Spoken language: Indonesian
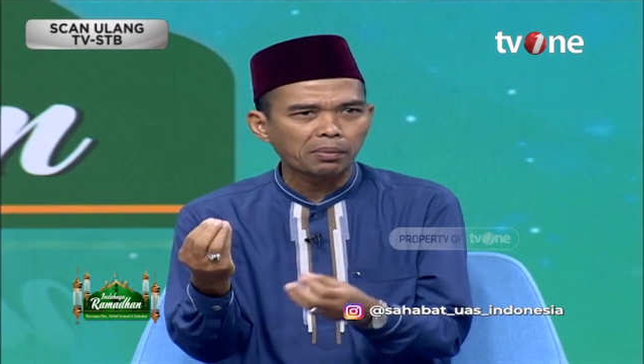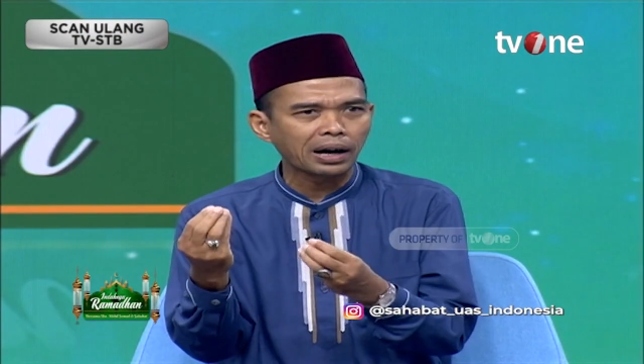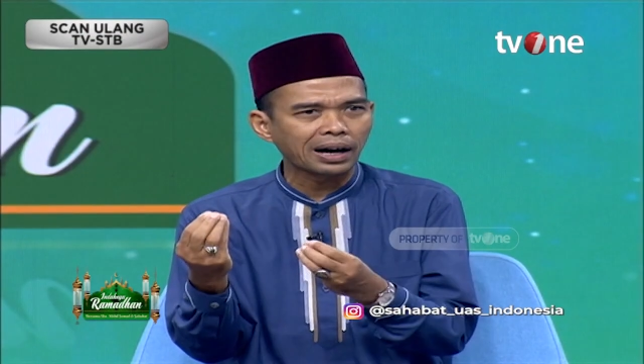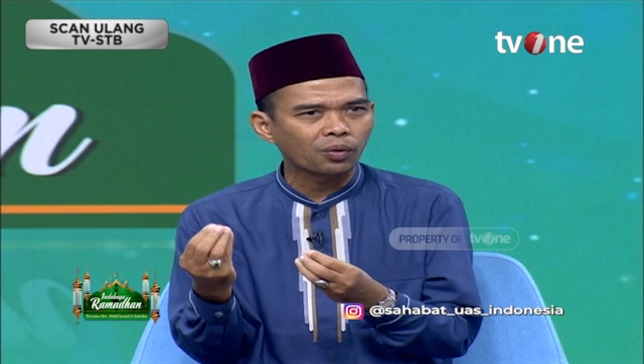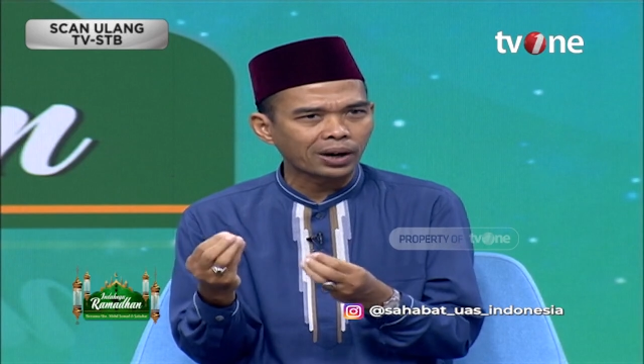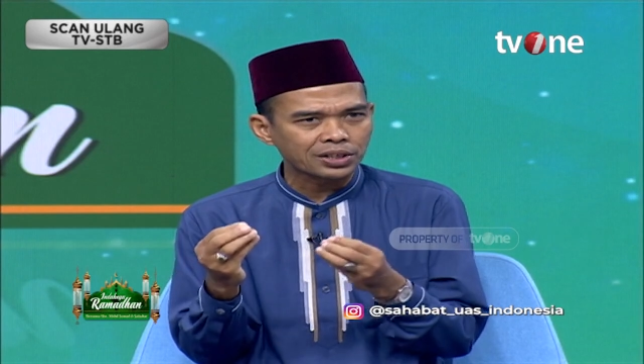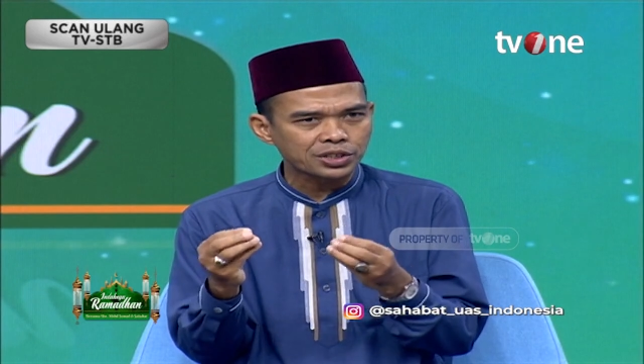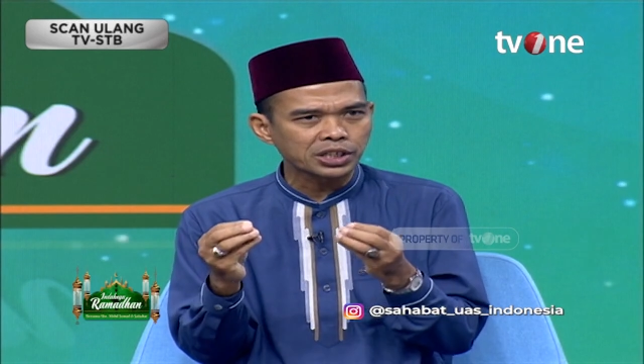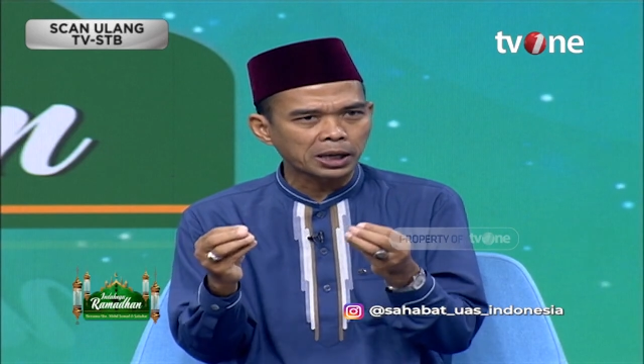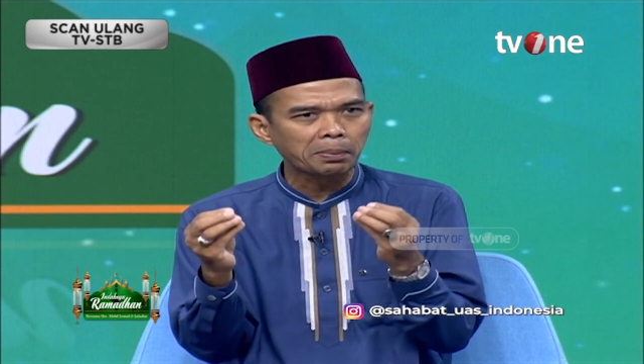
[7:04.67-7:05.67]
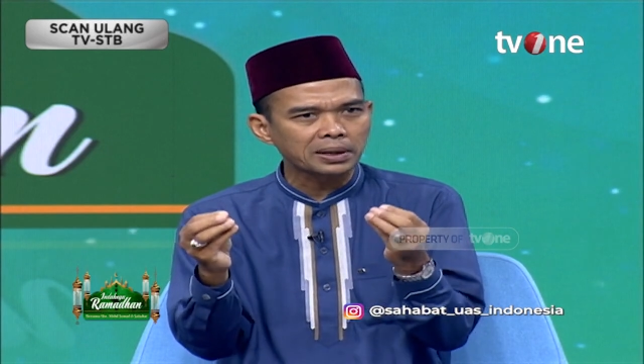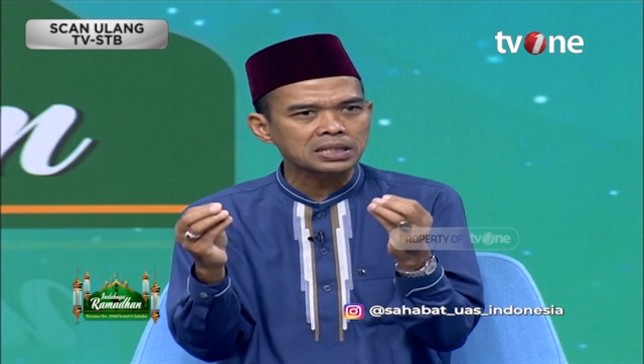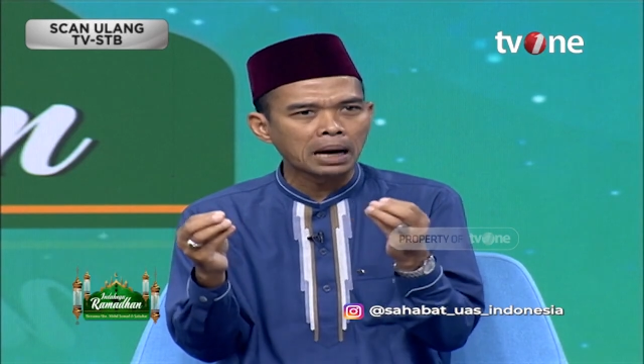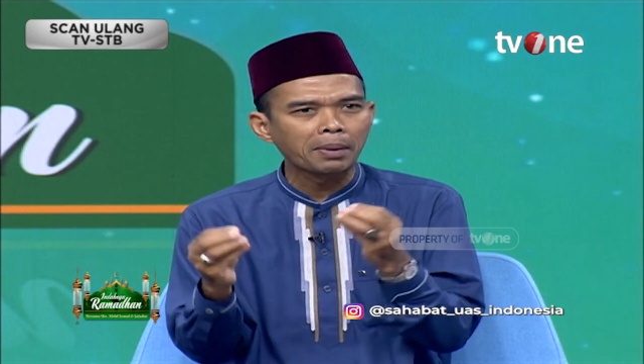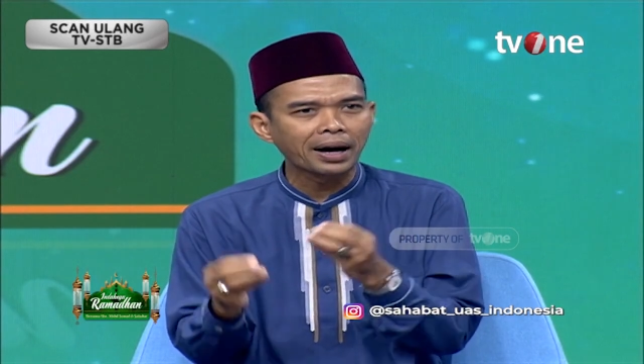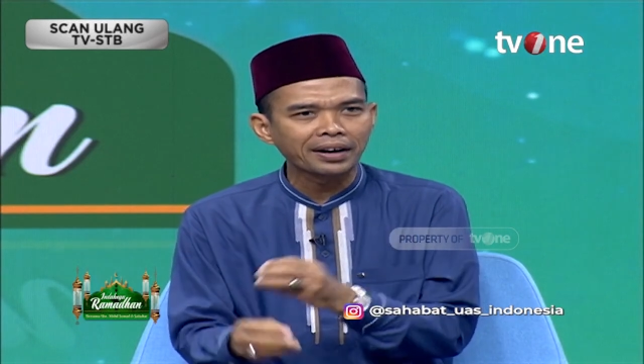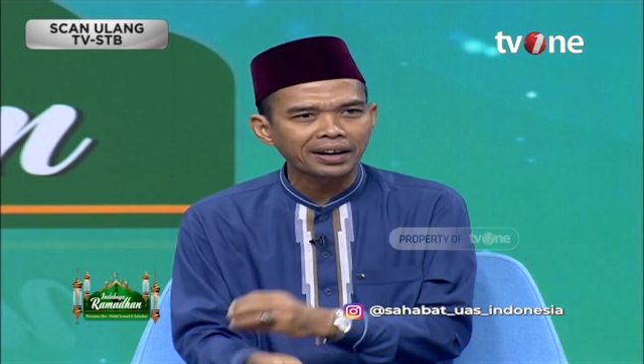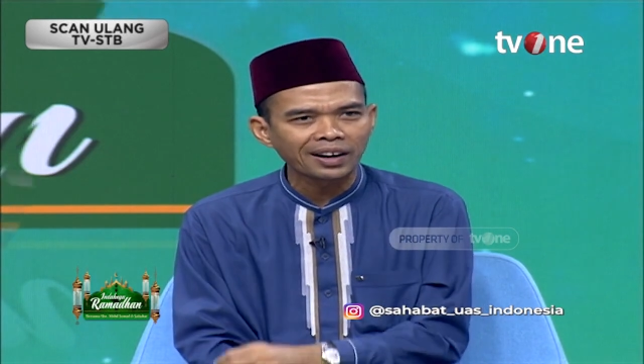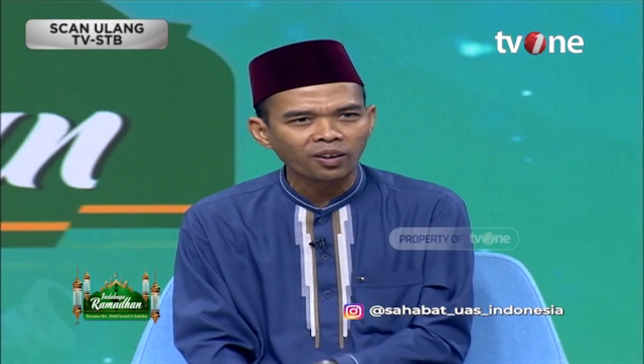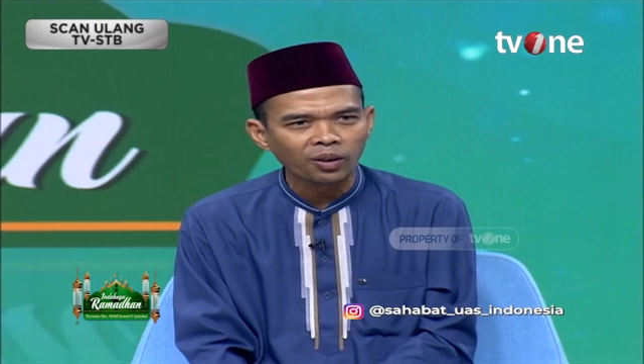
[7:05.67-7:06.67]
mengawasi kebersamaan
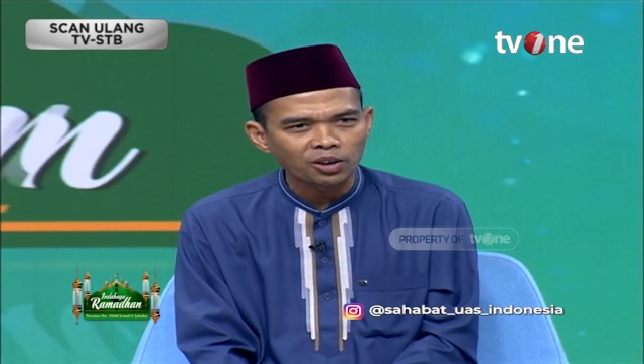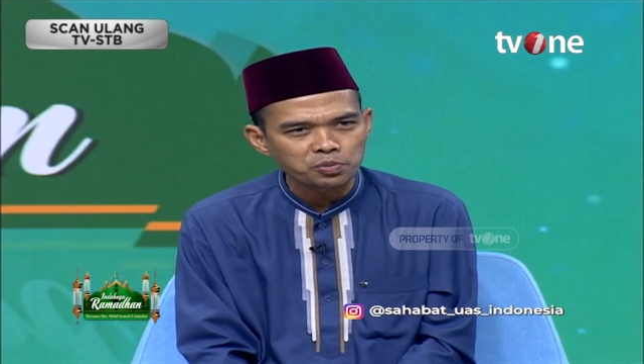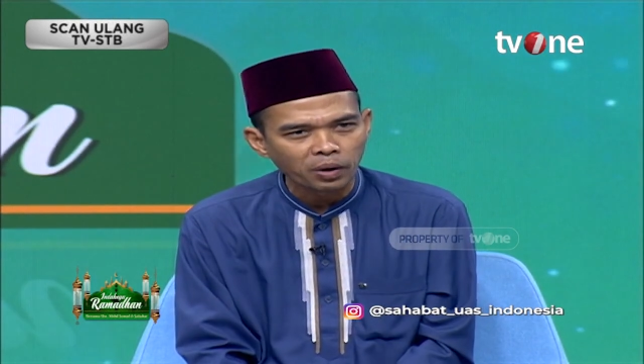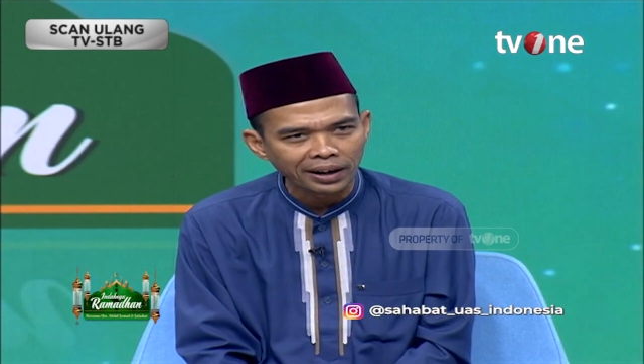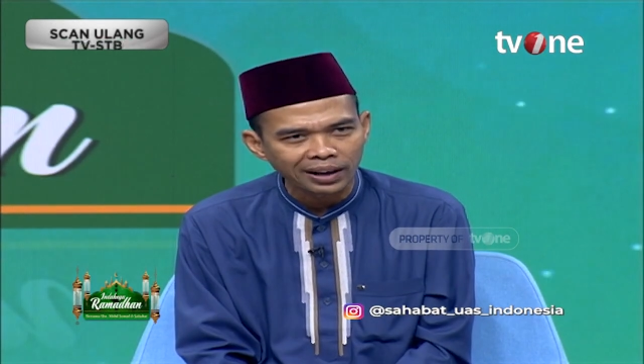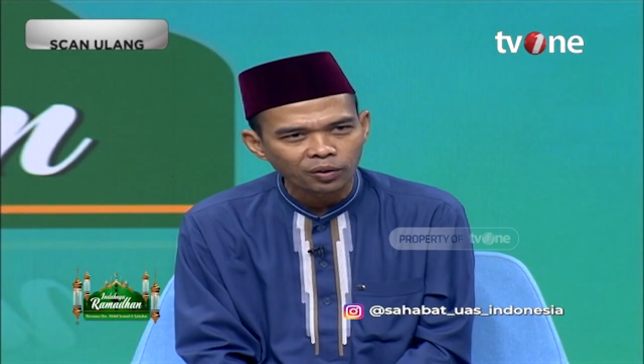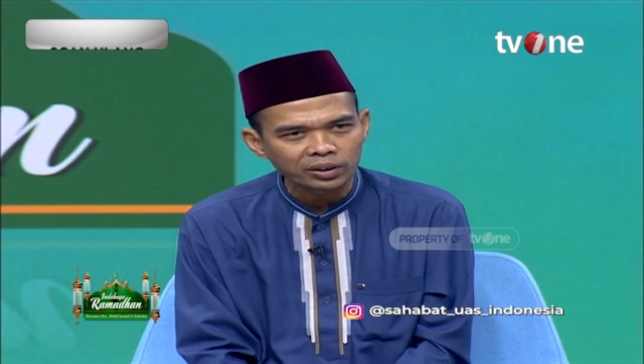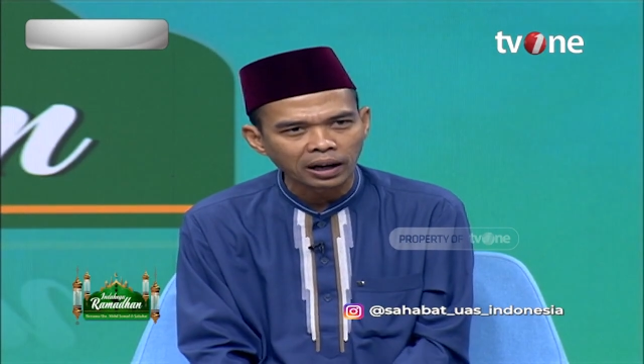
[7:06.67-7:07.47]
dengan Allah Subhanahu wa